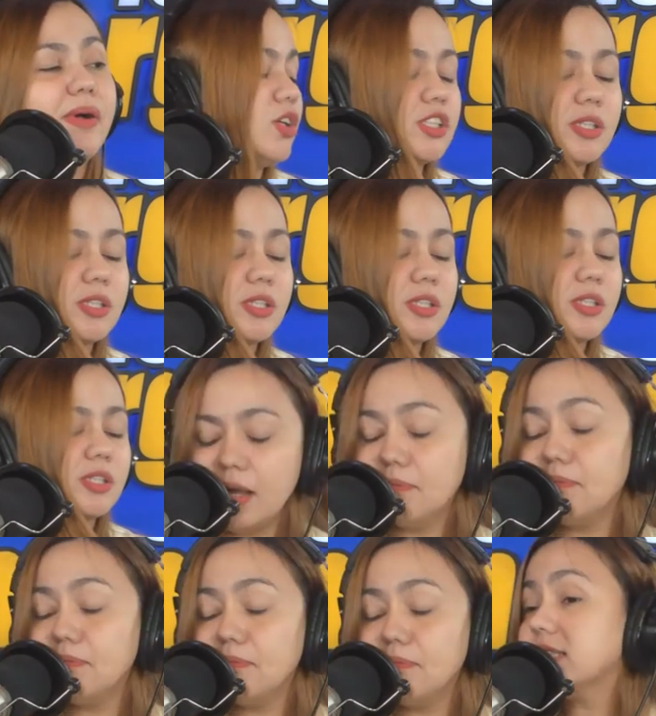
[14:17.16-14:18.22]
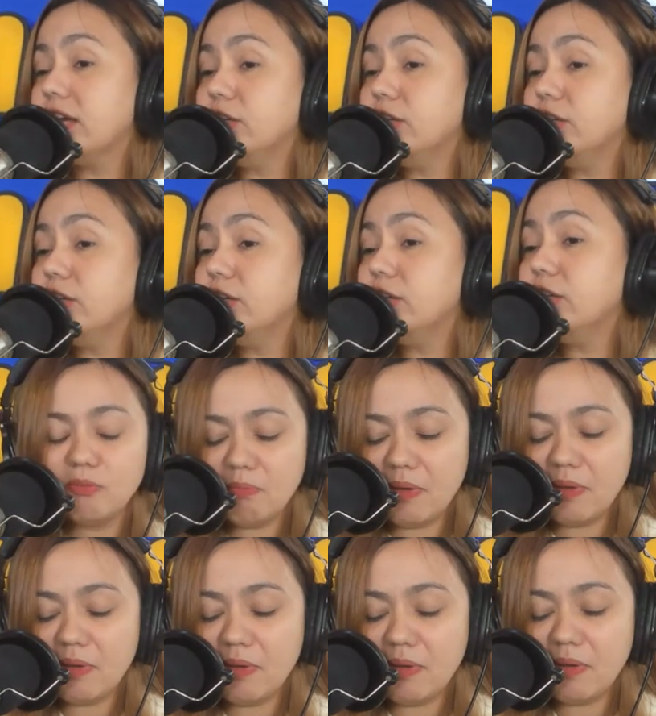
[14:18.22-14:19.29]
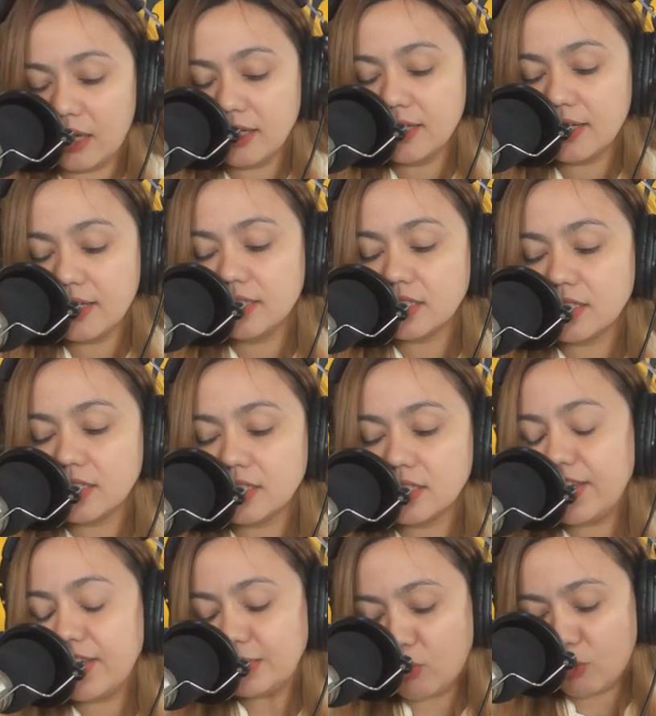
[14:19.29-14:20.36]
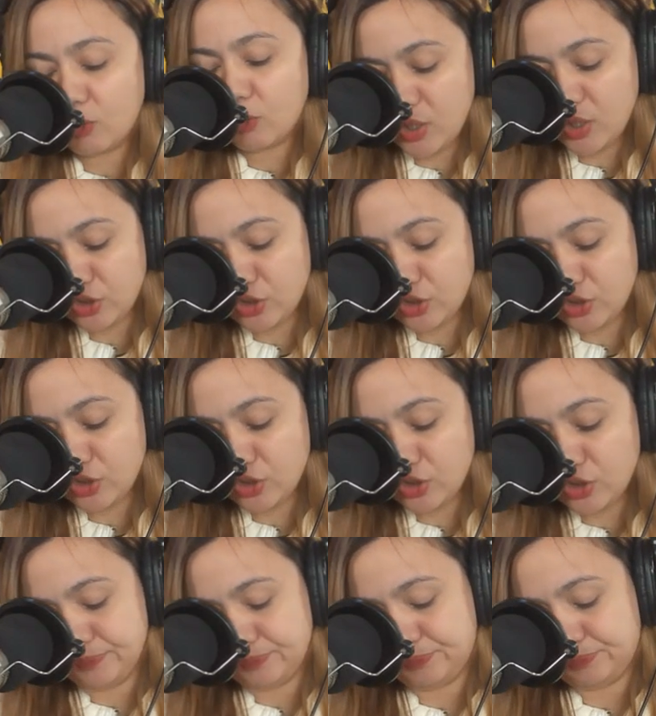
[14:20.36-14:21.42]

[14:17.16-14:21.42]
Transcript: O, sa mga, baka sa ano mo lang yun, be. Sa Facebook mo lang yun.